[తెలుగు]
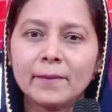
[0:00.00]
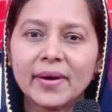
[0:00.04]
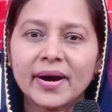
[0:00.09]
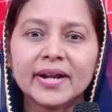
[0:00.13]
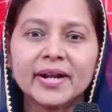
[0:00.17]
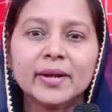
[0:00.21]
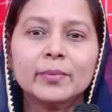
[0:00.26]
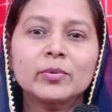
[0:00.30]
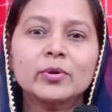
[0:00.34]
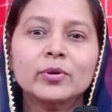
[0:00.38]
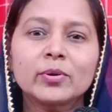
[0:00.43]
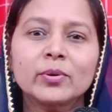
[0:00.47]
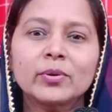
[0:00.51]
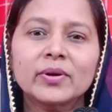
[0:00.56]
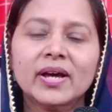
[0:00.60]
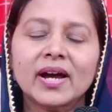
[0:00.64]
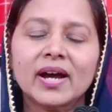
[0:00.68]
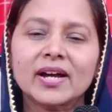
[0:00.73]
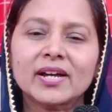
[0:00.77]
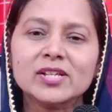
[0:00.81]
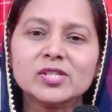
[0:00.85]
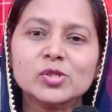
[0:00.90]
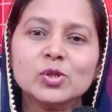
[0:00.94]
మనము
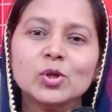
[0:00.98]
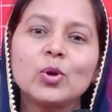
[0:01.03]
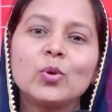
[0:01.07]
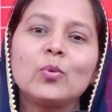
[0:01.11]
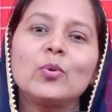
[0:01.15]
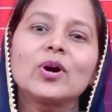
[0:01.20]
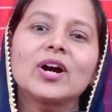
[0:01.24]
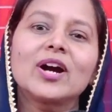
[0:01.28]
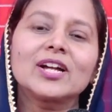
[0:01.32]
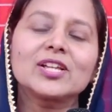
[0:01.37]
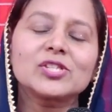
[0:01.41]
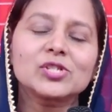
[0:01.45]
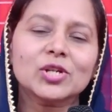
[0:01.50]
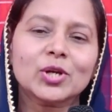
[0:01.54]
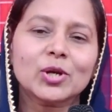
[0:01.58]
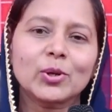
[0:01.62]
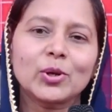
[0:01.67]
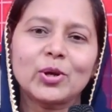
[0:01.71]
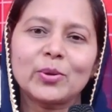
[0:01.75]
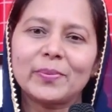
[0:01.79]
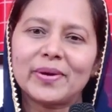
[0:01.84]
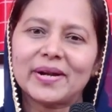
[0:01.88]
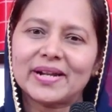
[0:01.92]
కూడా సులువుగా
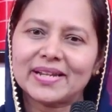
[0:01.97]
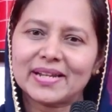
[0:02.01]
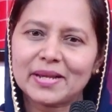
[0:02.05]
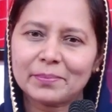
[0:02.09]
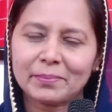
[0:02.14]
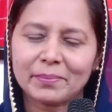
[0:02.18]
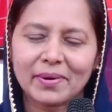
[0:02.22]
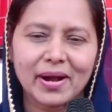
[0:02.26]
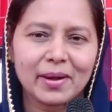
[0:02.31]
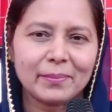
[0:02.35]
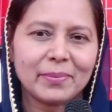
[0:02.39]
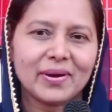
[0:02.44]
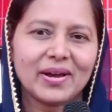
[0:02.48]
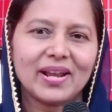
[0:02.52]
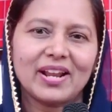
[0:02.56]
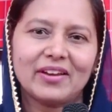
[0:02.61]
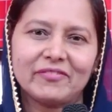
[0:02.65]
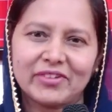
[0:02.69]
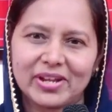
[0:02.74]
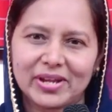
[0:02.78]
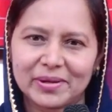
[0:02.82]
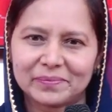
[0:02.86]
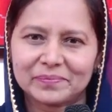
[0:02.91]
చిక్కులు పెట్టే
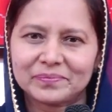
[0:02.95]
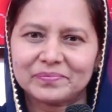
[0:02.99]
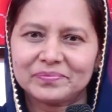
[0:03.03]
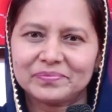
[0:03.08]
పాపాలవే